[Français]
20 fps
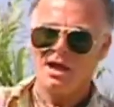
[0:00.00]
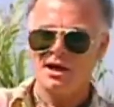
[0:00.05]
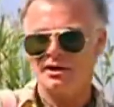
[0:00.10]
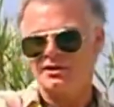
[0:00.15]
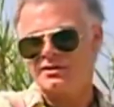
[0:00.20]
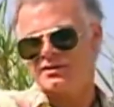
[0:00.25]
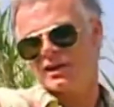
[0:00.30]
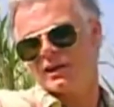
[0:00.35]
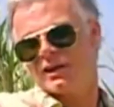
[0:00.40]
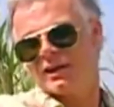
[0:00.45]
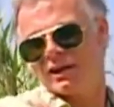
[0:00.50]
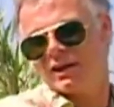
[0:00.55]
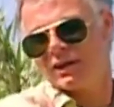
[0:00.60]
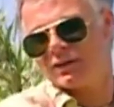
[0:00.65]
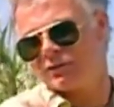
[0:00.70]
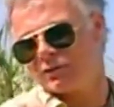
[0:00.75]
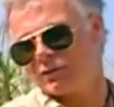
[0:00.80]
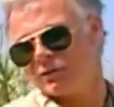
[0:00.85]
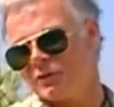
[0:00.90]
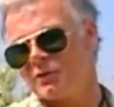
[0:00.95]
Il sait
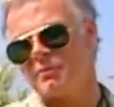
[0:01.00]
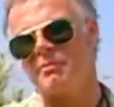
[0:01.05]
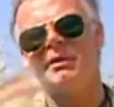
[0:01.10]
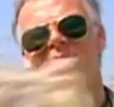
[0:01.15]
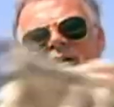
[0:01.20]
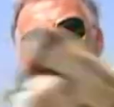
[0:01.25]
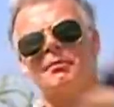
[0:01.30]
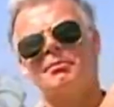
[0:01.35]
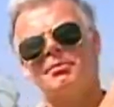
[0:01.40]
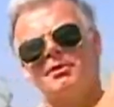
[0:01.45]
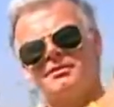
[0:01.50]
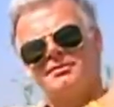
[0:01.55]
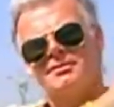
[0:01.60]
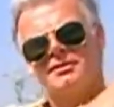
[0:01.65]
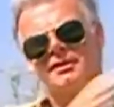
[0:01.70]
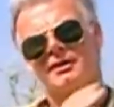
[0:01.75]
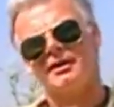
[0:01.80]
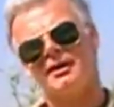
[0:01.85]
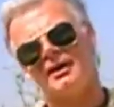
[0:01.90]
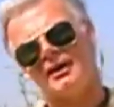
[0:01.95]
qu'il est une bête à
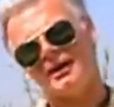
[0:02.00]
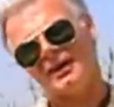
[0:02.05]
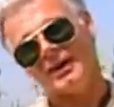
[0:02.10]
plaisir,